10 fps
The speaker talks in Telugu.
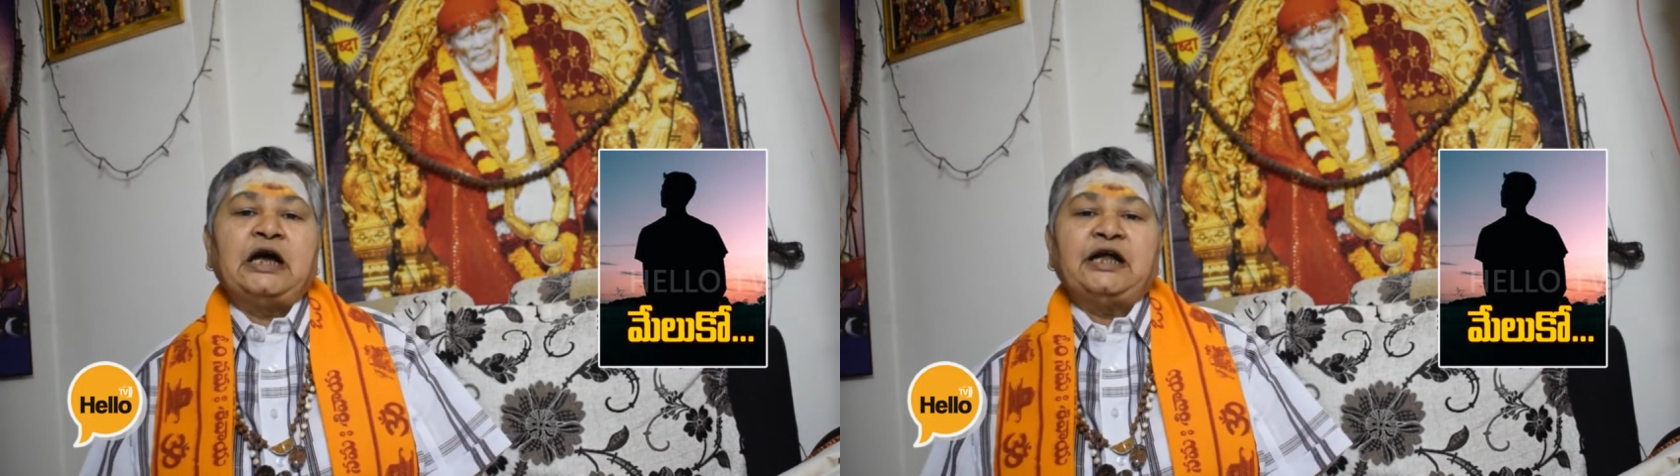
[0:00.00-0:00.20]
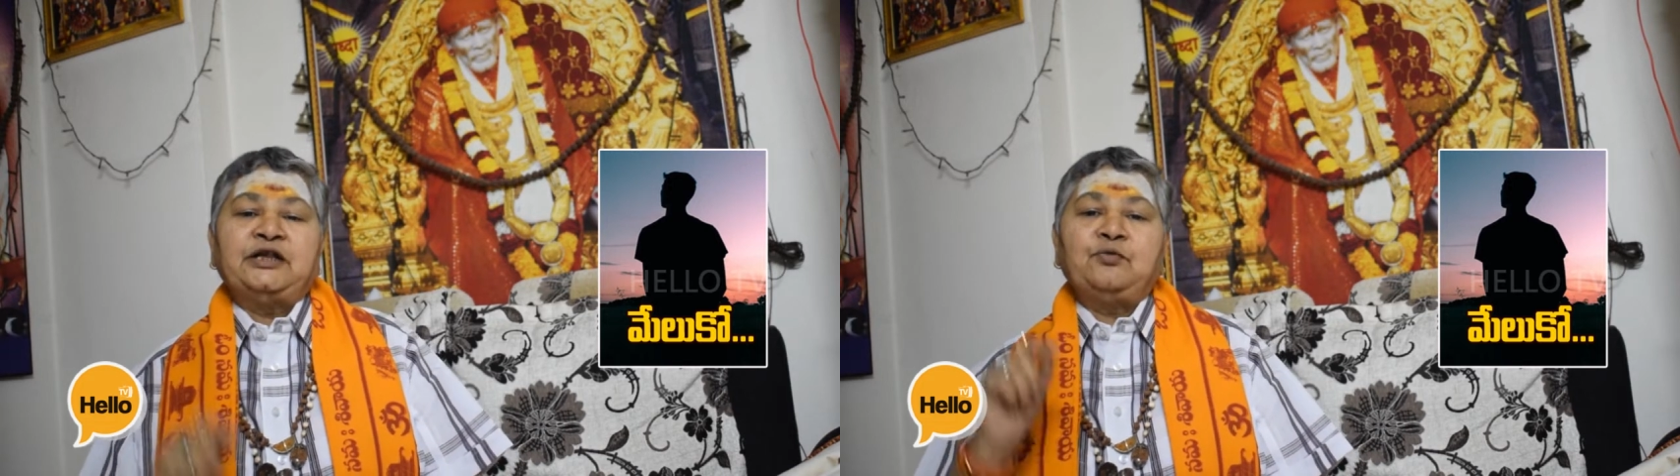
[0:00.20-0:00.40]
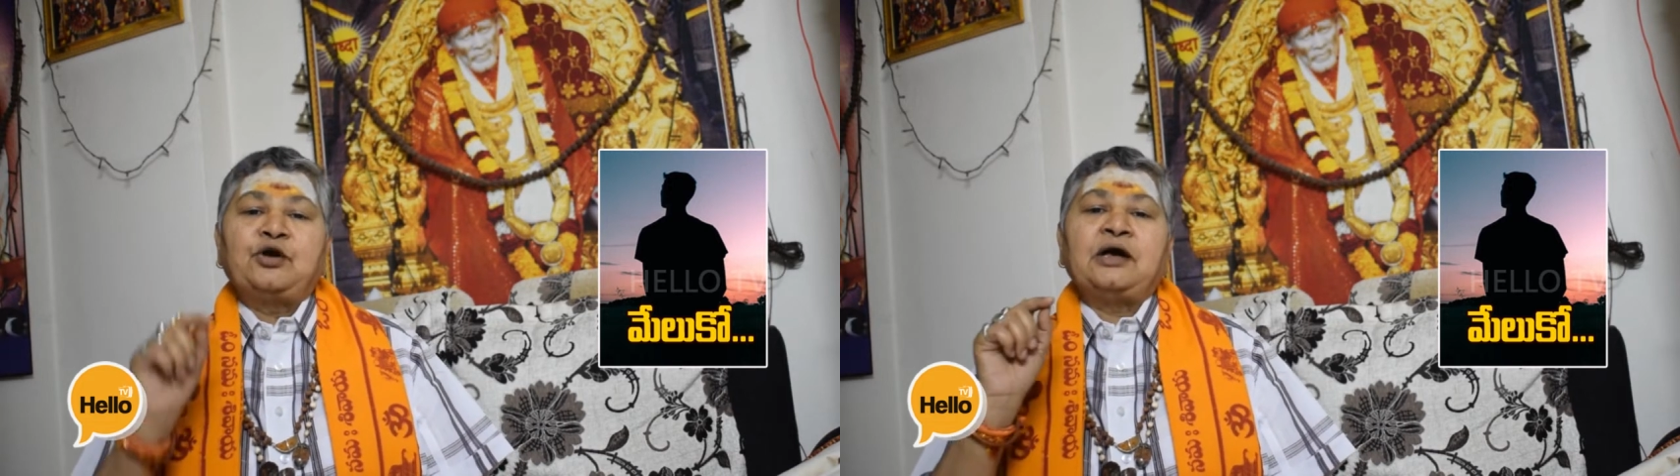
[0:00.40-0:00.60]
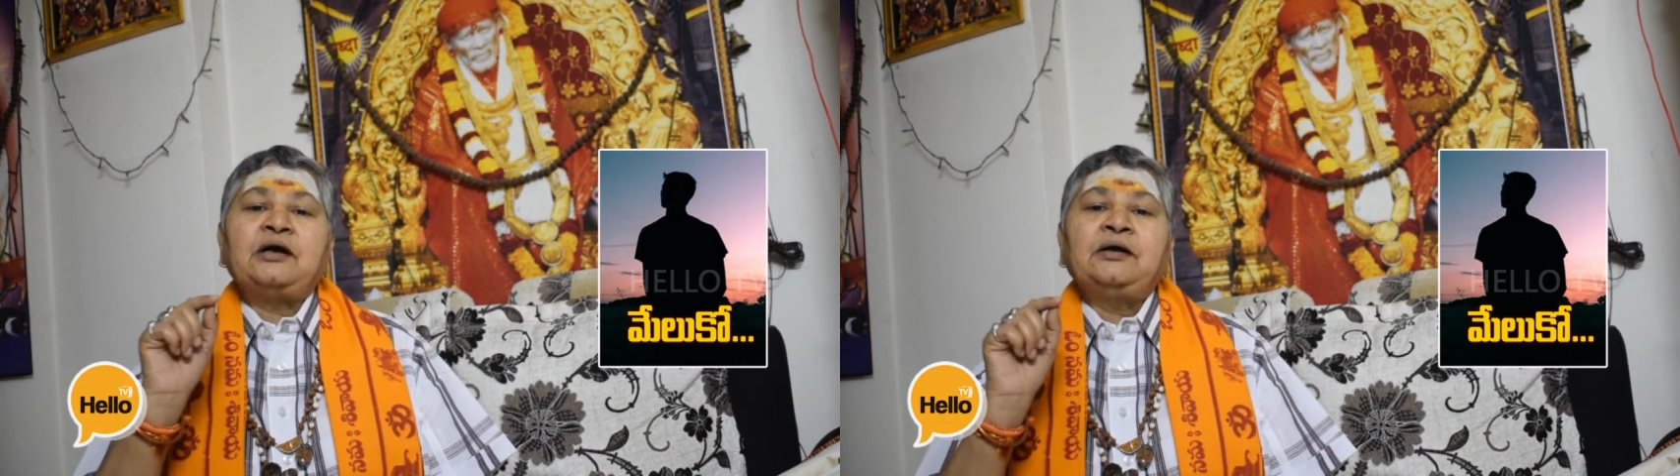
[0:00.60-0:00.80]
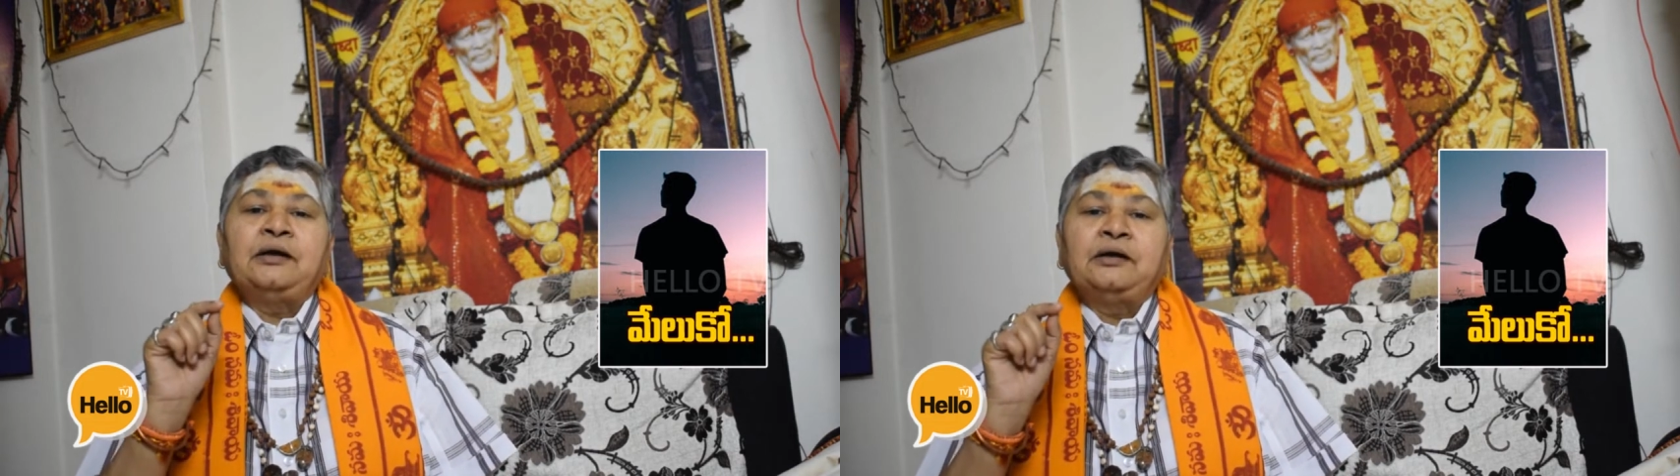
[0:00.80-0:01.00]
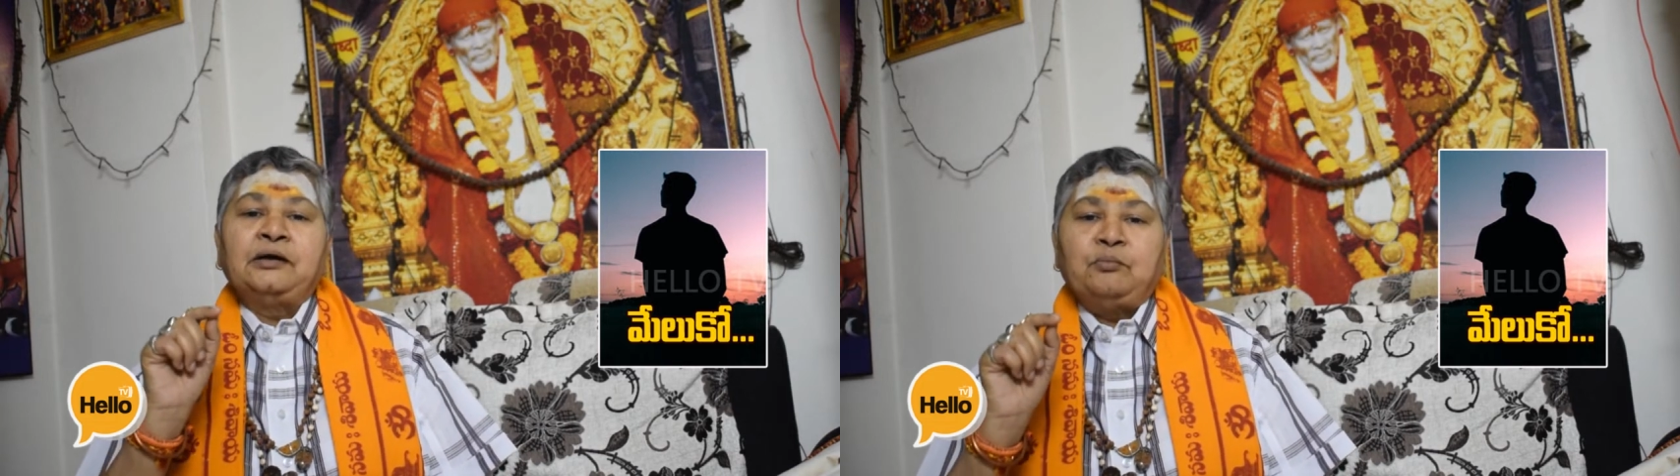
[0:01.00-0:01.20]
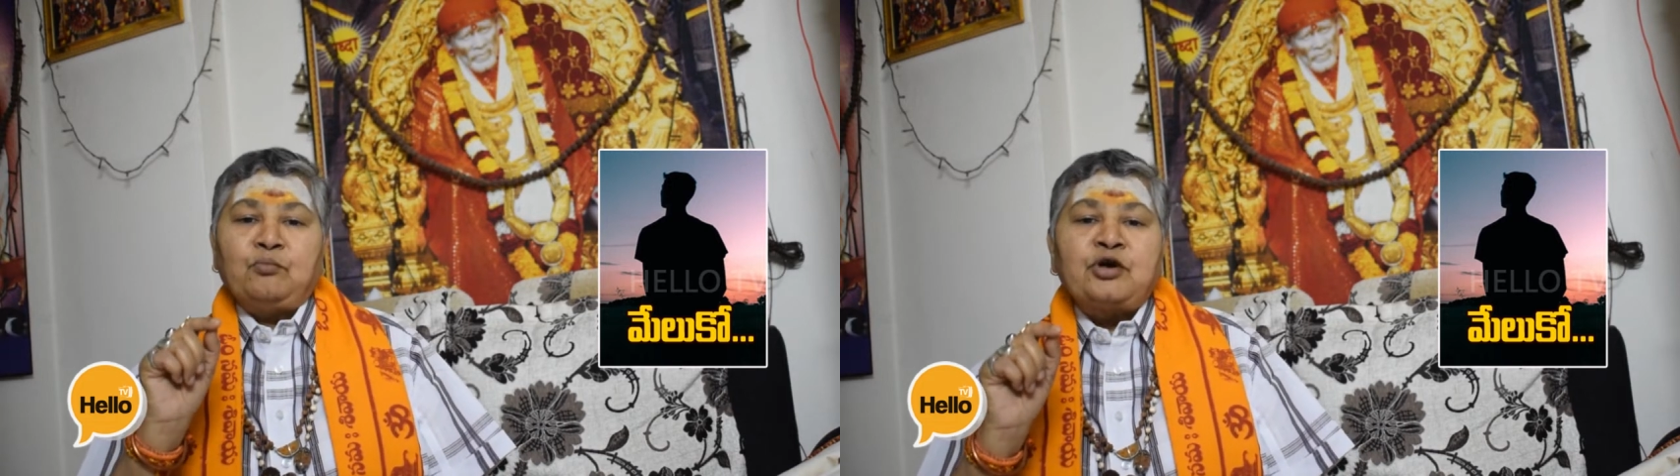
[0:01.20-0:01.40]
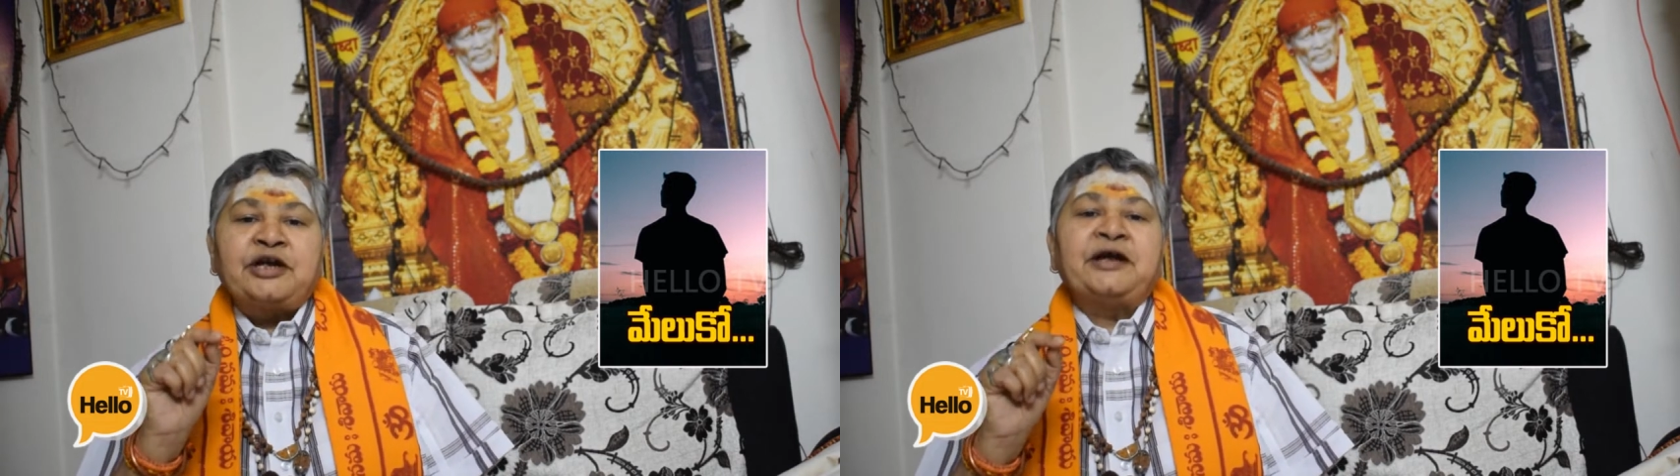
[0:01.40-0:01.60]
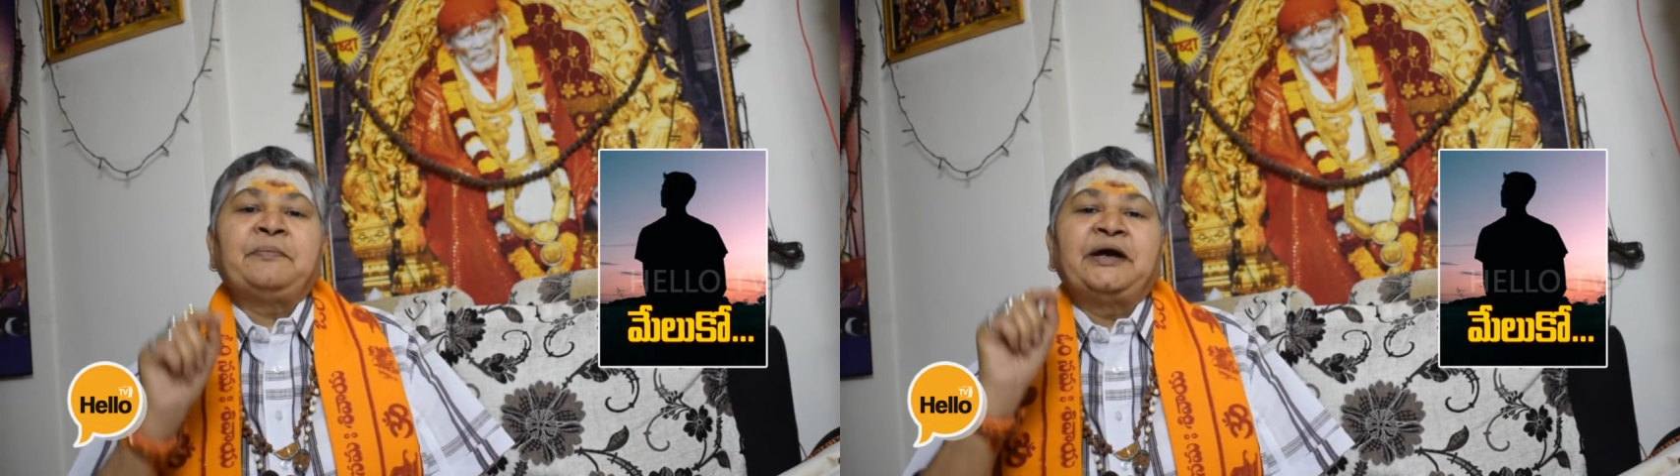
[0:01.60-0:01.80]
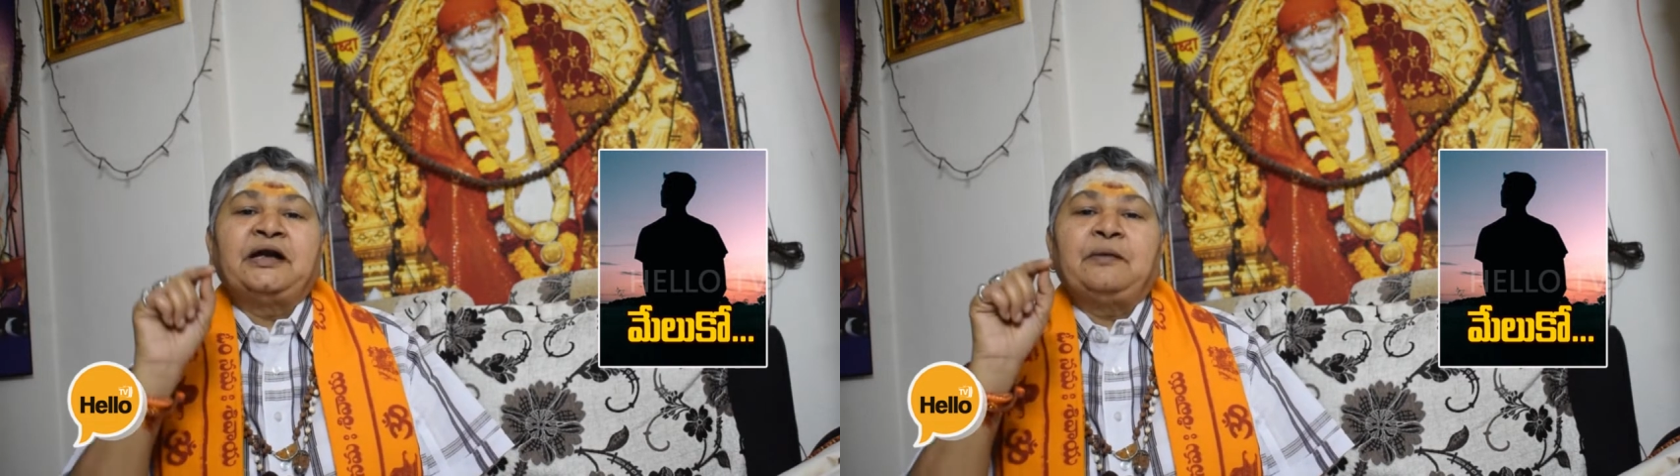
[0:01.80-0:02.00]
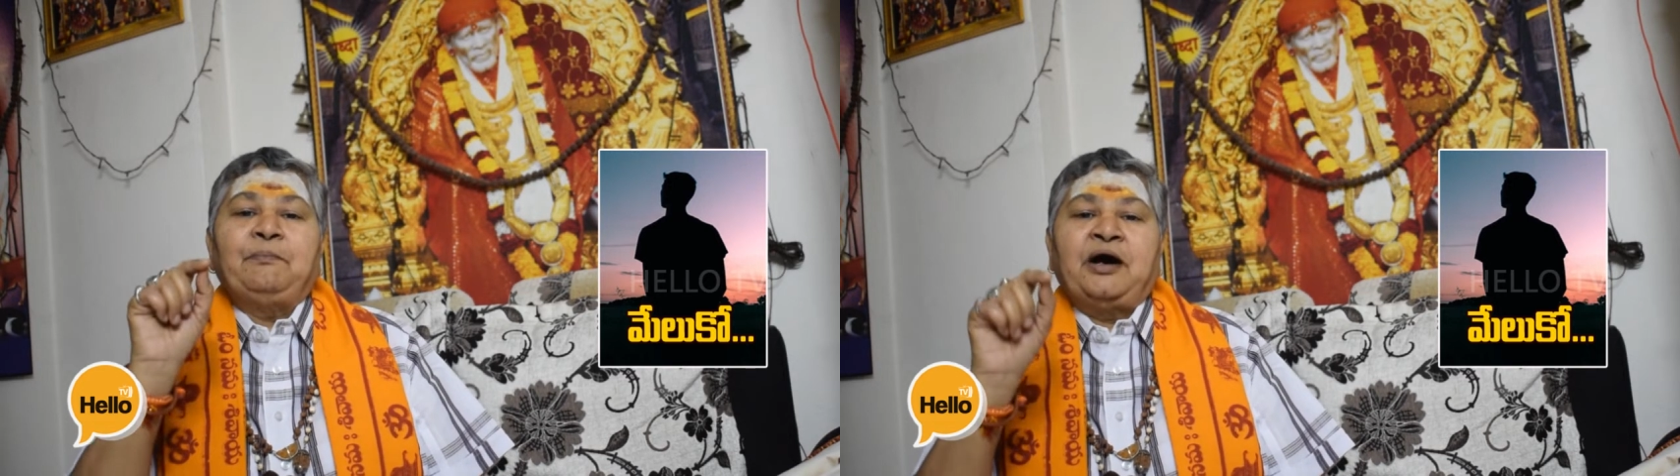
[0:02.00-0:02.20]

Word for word: అది ఒక ముఖ్యమైన